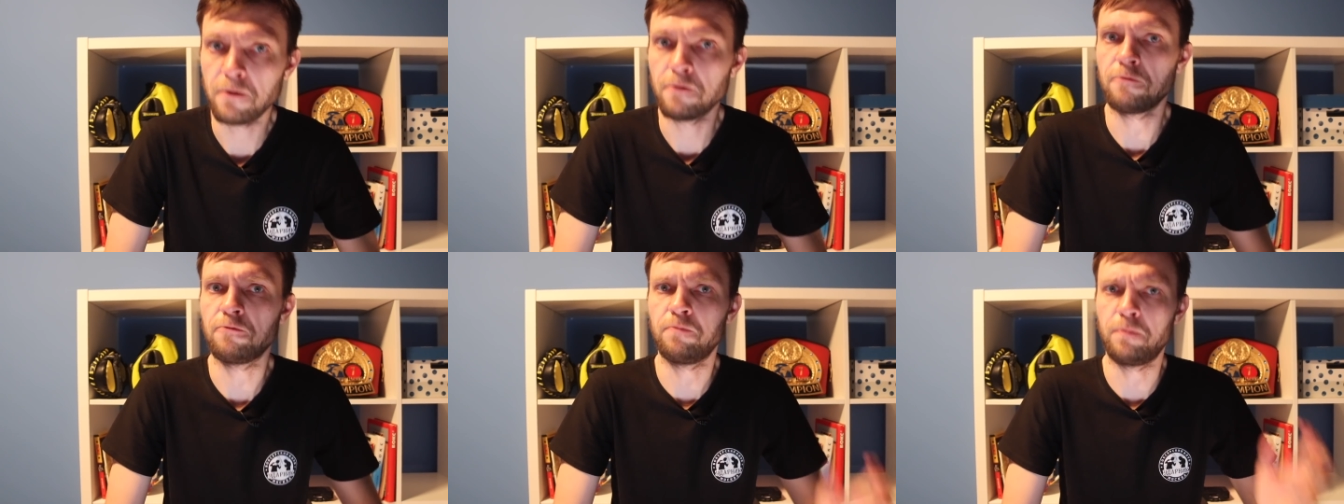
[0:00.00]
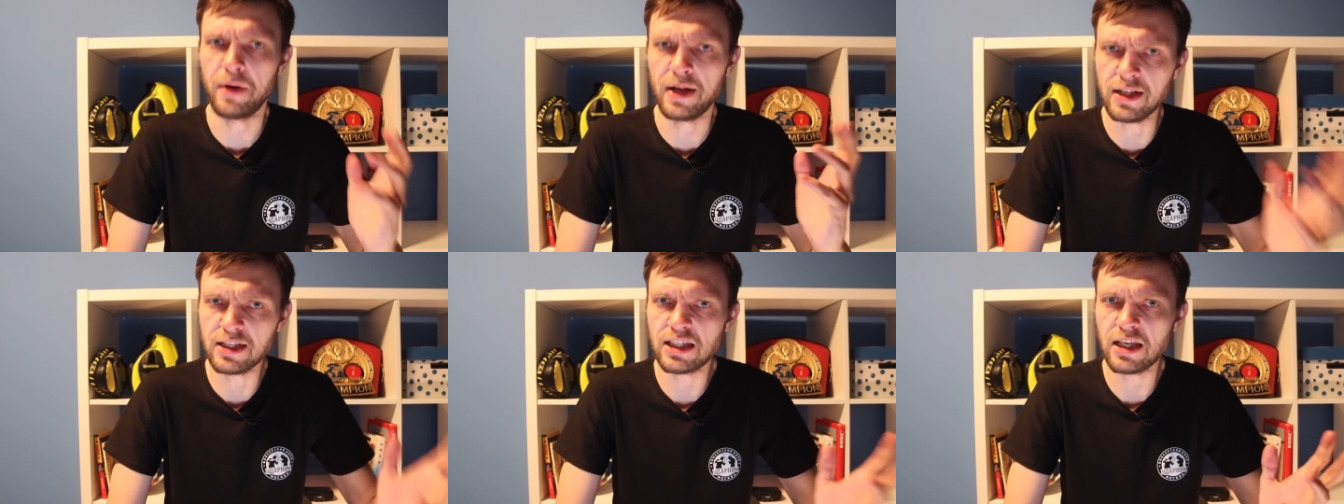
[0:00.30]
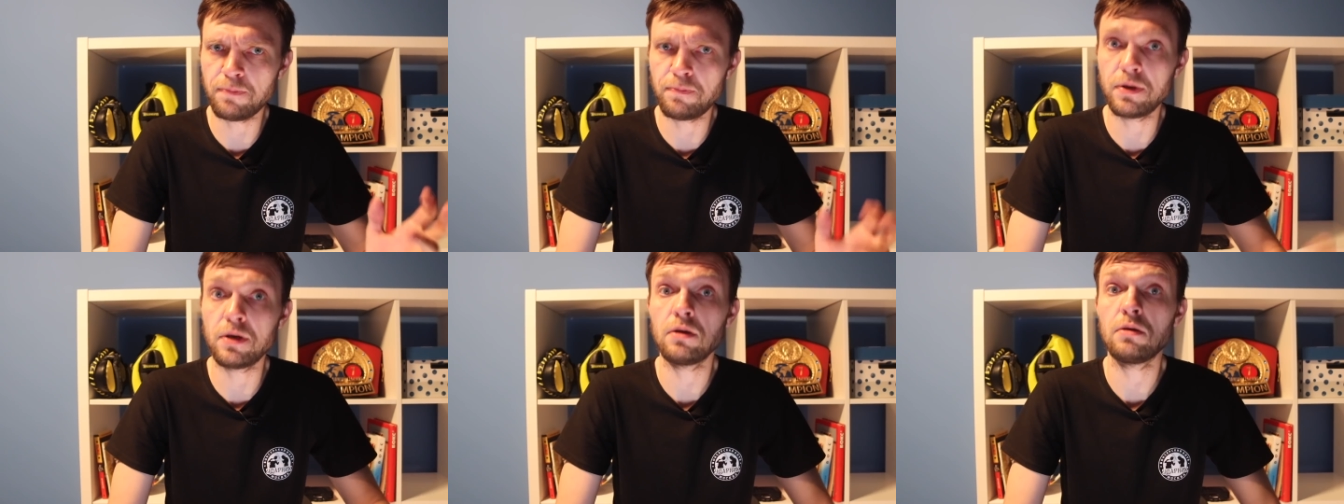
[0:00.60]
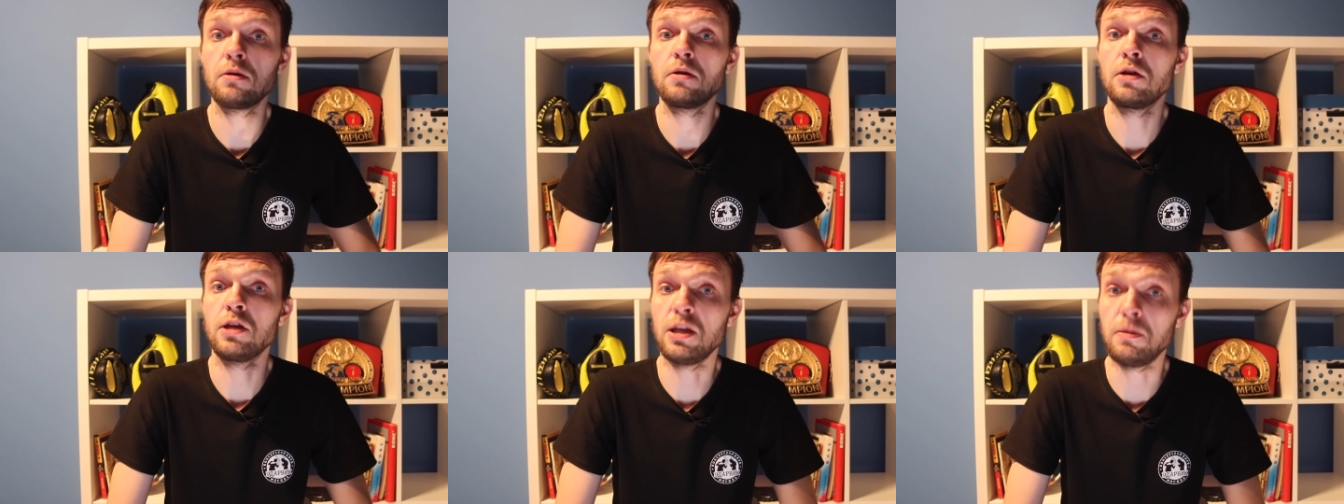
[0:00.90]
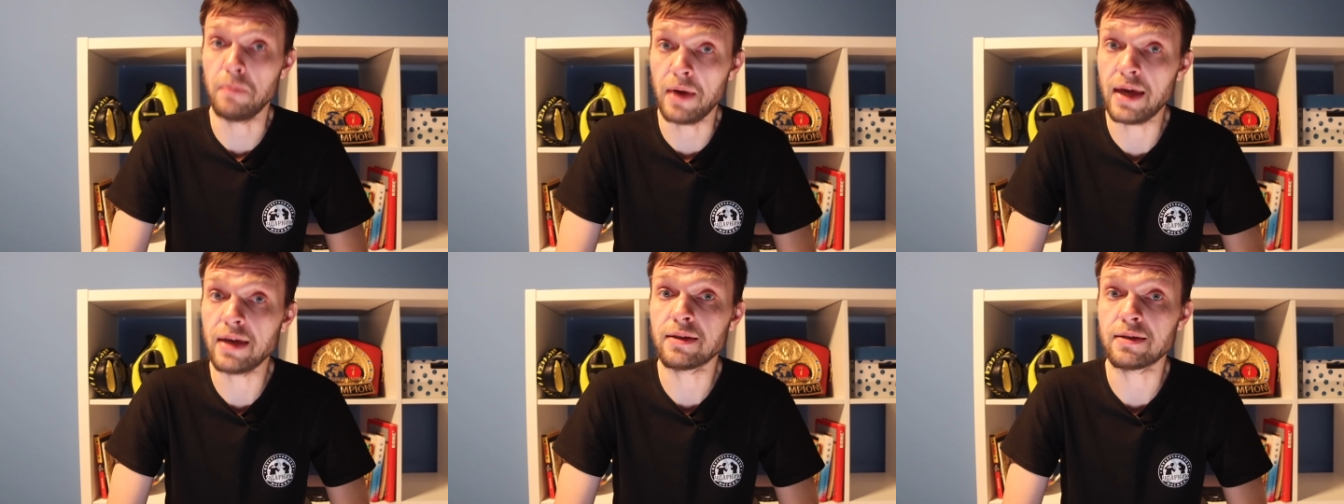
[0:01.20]
В принципе,
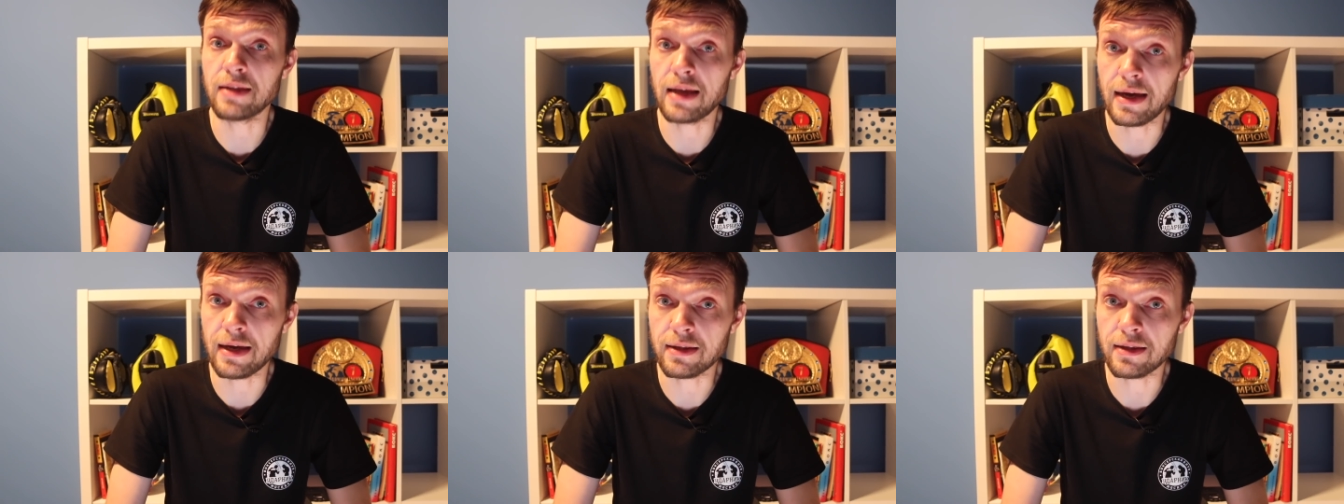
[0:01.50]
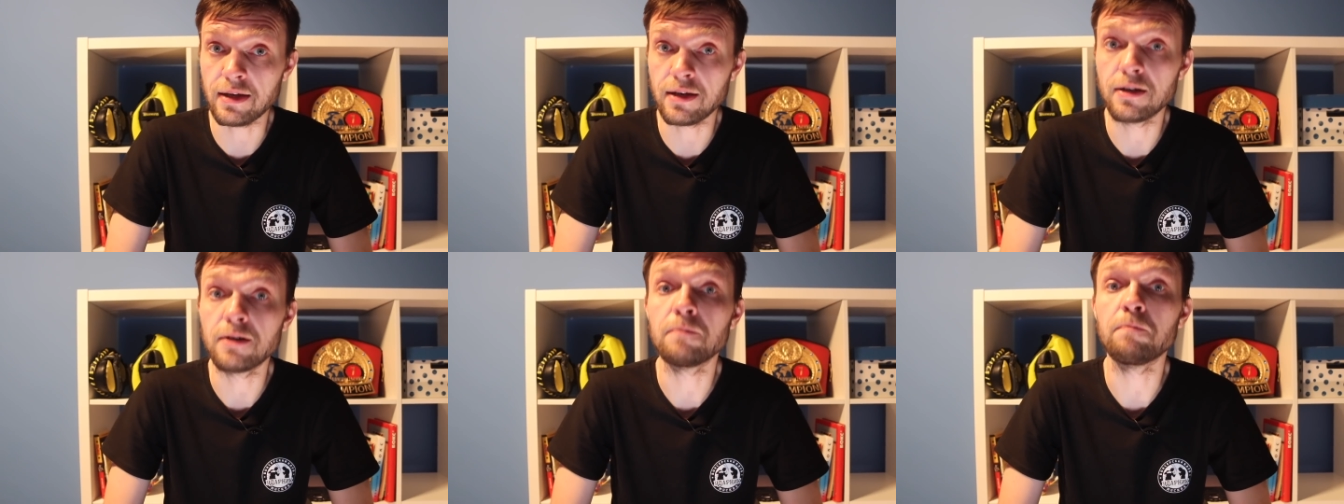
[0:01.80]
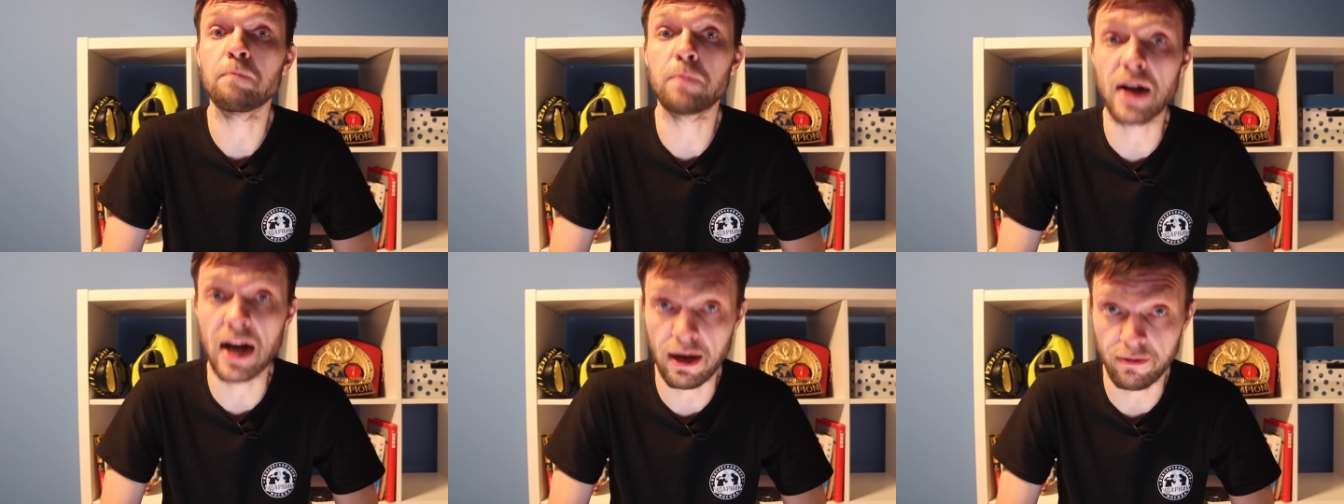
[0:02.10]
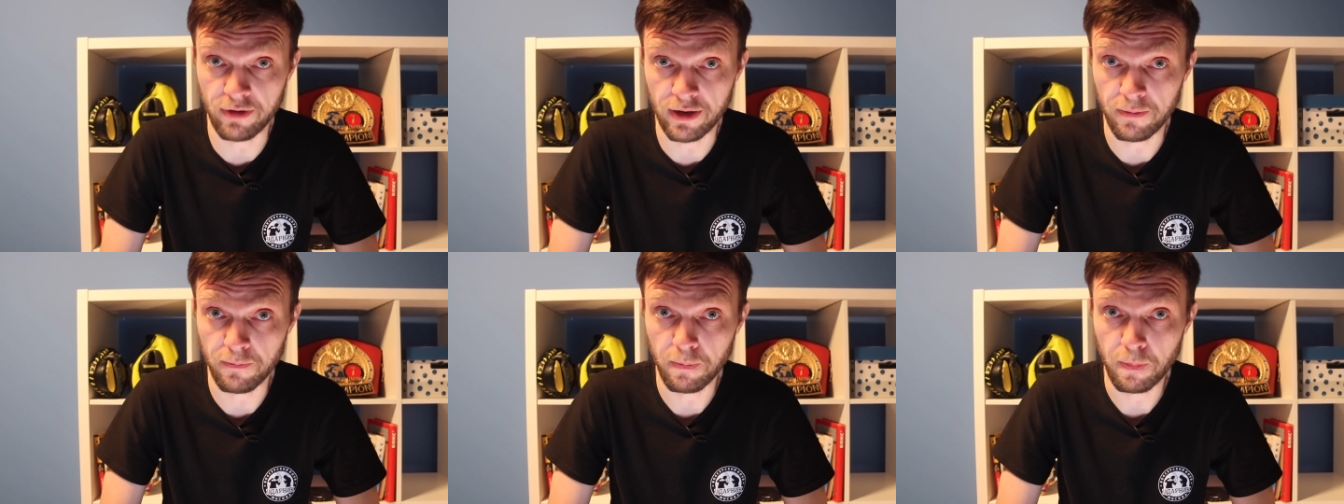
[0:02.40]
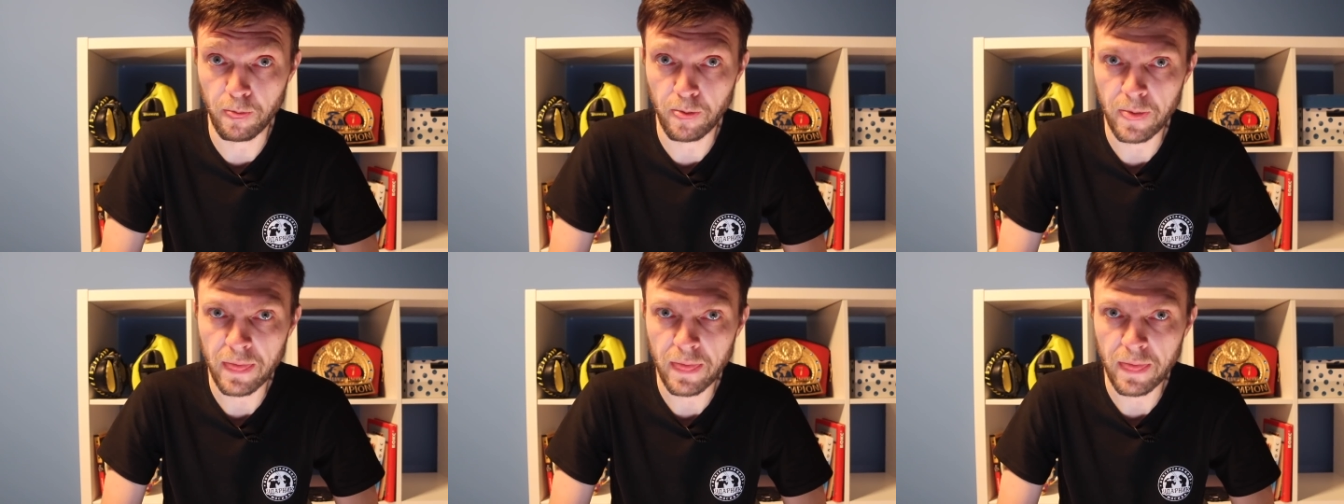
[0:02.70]
имеет на это право.